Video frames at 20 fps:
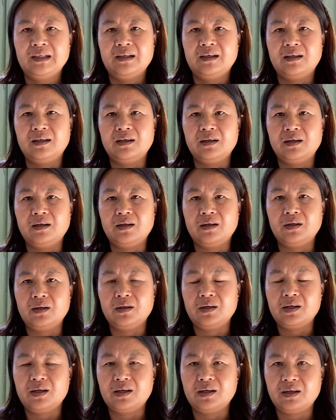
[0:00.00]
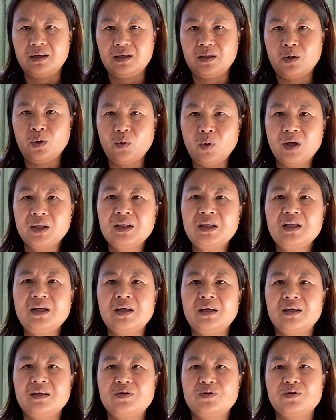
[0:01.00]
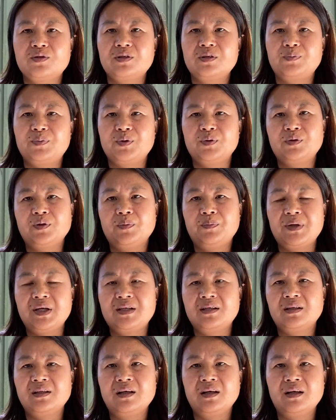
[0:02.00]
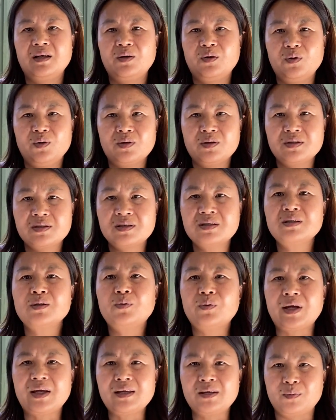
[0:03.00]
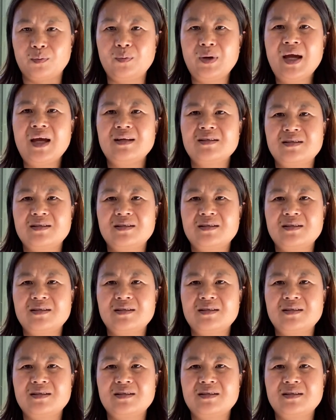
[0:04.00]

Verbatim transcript: 呃，荒地，就是比如说北京的四环以外，